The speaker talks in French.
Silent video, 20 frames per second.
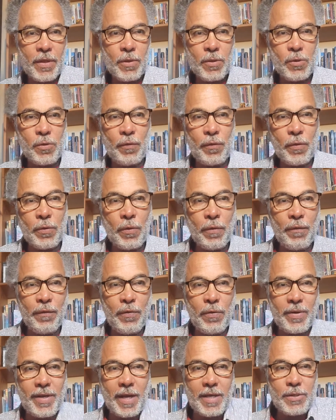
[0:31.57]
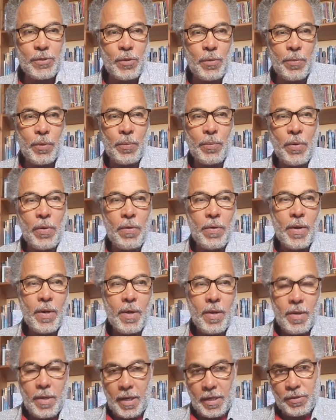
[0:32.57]
Souvenez-vous qu'à ce moment,
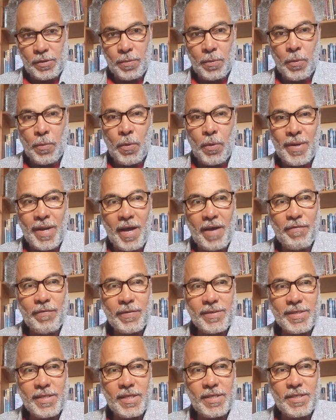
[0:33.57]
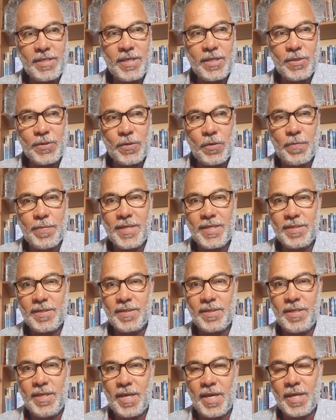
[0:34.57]
à ce moment-là, vous étiez sans
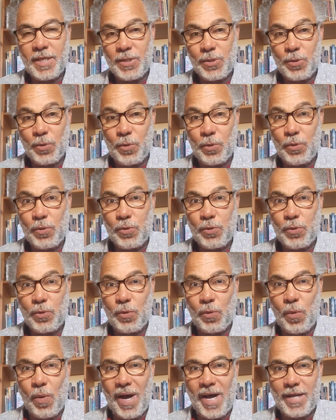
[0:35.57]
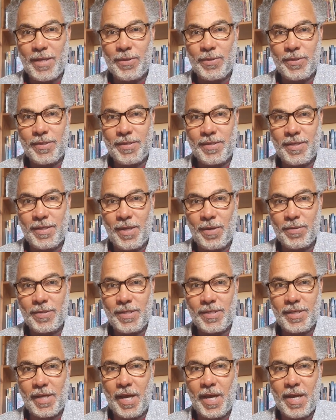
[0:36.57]
Messie, exclus du droit de cité en
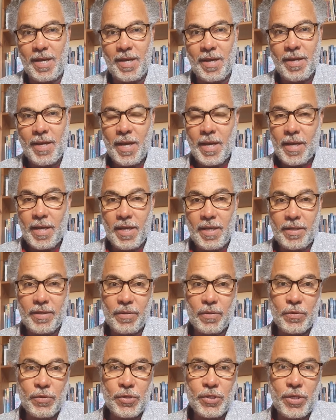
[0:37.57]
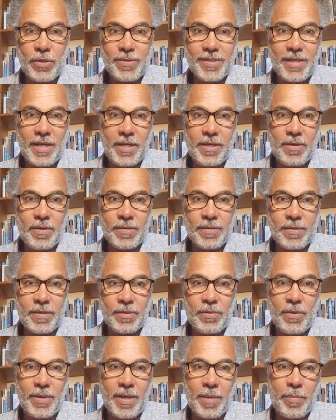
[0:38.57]
Israël, étrangers aux alliances
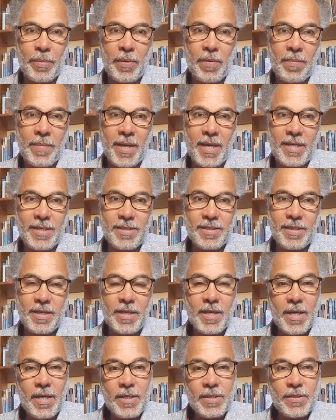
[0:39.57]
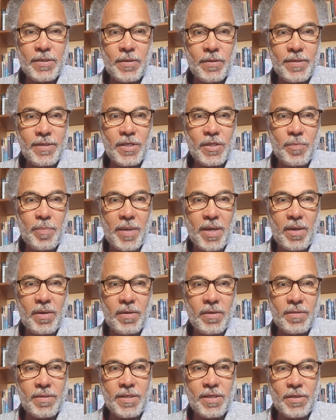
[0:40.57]
de la promesse, sans
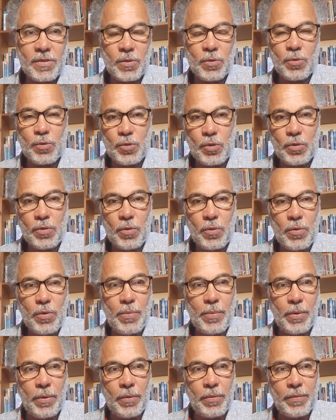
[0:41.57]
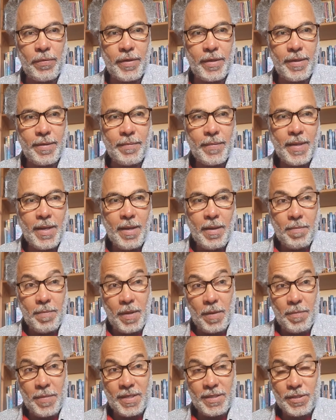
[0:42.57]
espérance et sans Dieu dans le monde.
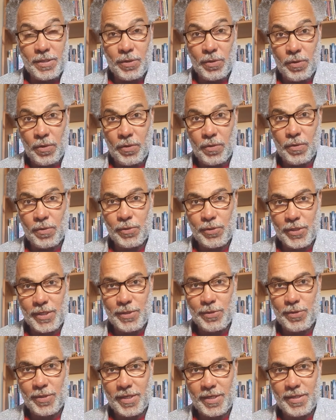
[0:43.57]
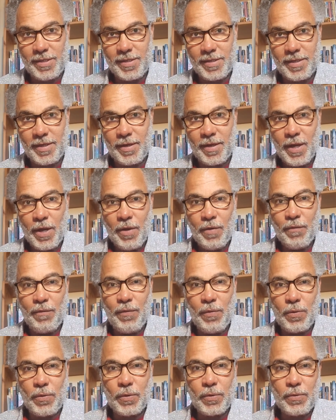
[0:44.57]
Mais maintenant, en Jésus-Christ,
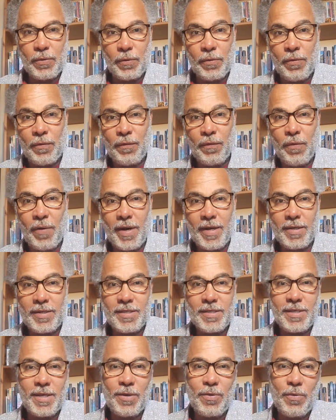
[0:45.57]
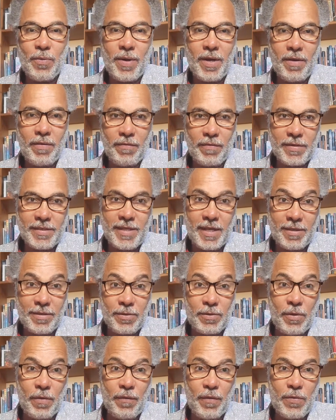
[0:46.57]
vous qu'autrefois étiez loin, vous êtes
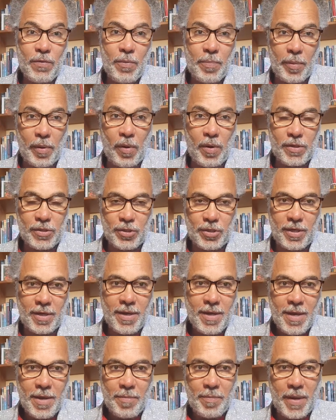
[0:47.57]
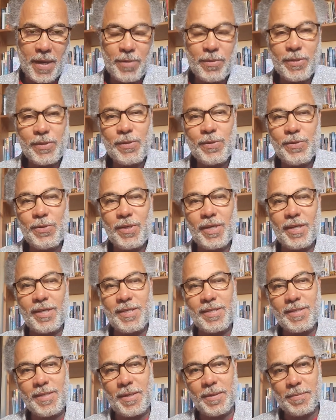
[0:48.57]
devenus proches par le sang du
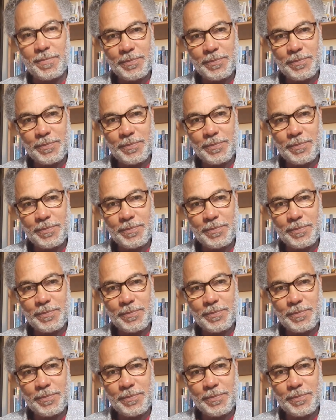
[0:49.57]
Christ.